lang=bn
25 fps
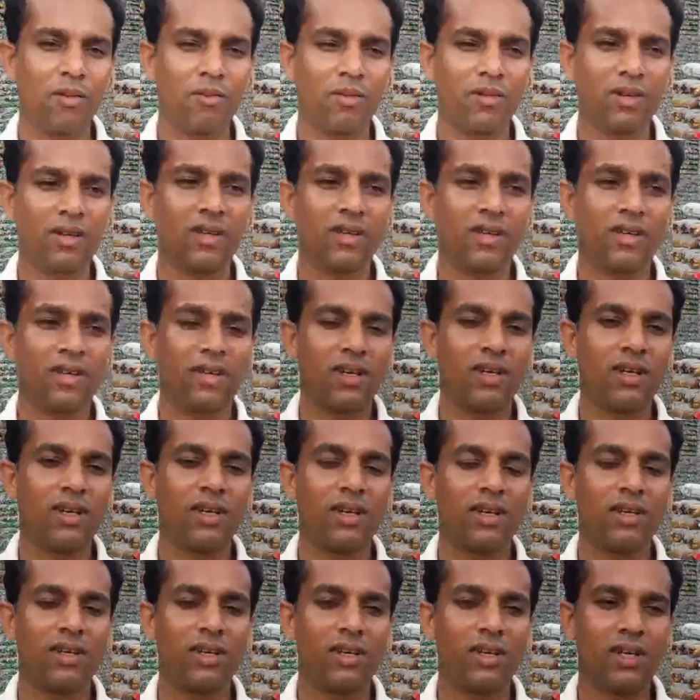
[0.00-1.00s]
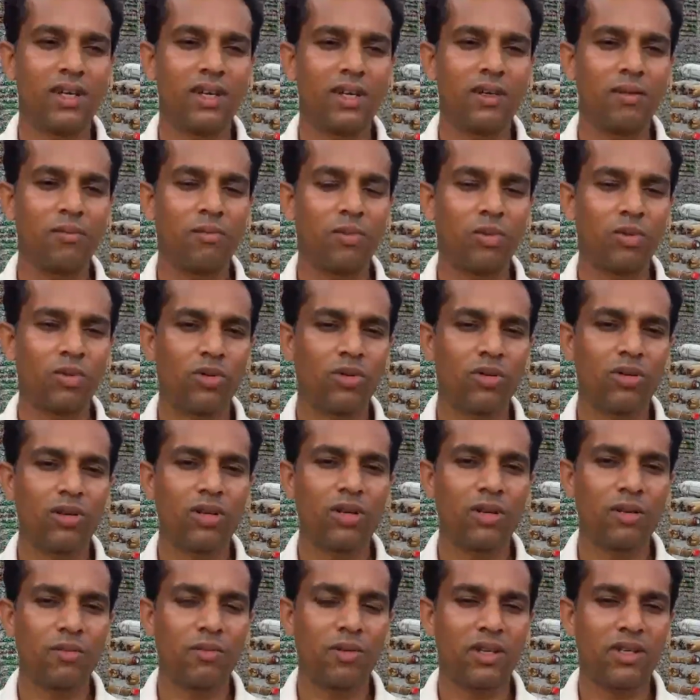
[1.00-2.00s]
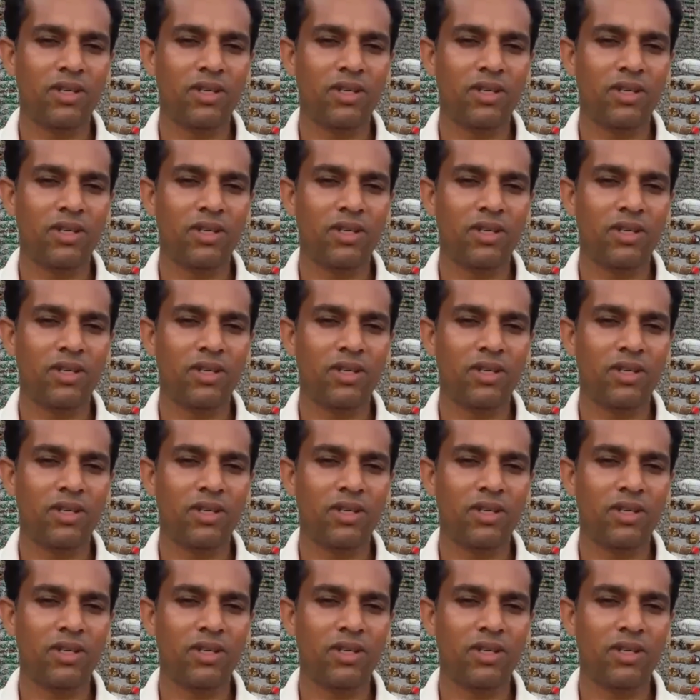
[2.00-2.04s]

গ্রামে আর দৃঢ় প্রতিজ্ঞ হন